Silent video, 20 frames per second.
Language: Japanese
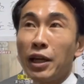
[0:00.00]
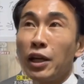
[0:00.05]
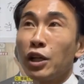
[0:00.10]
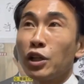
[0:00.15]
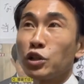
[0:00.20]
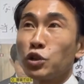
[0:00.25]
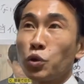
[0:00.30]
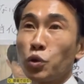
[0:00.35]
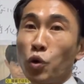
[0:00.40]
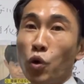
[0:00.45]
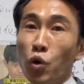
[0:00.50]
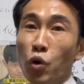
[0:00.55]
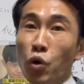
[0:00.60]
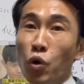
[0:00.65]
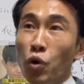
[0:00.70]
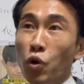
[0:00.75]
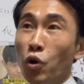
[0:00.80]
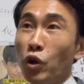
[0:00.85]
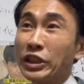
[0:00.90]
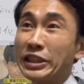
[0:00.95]
そ
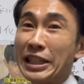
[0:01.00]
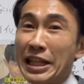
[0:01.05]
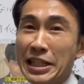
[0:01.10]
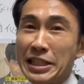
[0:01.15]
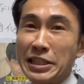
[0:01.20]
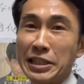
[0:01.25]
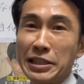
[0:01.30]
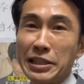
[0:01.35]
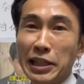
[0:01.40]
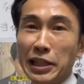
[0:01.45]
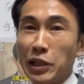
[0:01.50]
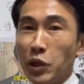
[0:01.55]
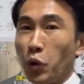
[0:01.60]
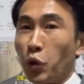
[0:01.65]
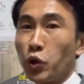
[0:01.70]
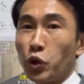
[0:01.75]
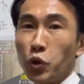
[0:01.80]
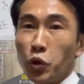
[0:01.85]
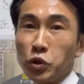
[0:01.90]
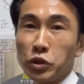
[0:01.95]
の、精神的に追い
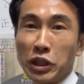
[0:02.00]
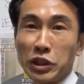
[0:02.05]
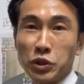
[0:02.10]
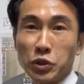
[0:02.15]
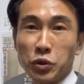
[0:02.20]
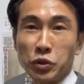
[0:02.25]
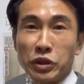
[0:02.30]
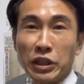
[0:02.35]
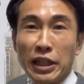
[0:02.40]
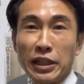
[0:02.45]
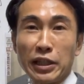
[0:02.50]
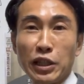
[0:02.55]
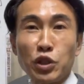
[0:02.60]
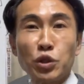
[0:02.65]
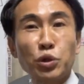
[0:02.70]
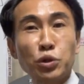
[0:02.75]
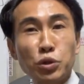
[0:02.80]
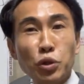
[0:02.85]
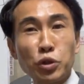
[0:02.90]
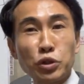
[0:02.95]
込んだ状態で誘
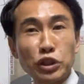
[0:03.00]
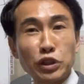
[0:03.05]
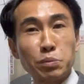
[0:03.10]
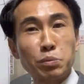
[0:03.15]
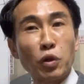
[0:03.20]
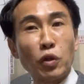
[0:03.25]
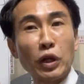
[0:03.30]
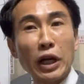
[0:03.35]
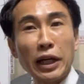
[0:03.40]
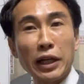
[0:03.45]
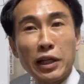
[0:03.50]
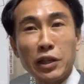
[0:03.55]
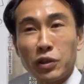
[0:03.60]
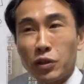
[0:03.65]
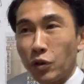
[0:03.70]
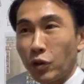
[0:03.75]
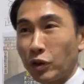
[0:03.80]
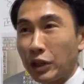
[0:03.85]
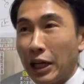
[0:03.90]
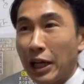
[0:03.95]
導尋問かける
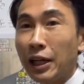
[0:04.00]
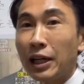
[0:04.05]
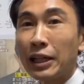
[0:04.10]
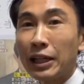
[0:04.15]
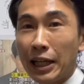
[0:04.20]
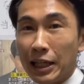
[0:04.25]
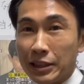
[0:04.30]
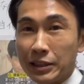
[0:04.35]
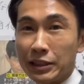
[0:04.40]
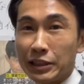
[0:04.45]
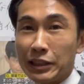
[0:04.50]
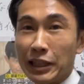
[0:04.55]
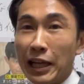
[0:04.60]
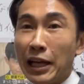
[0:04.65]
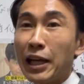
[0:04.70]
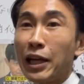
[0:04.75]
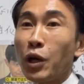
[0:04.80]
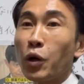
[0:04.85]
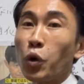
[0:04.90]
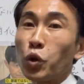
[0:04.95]
ような感じで、
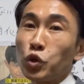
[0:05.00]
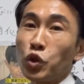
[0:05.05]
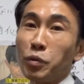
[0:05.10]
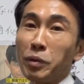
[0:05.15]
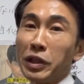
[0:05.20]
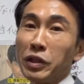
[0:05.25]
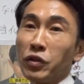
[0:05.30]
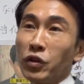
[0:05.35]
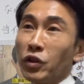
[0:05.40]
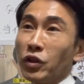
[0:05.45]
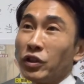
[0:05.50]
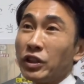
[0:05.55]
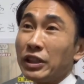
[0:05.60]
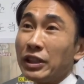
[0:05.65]
言葉の、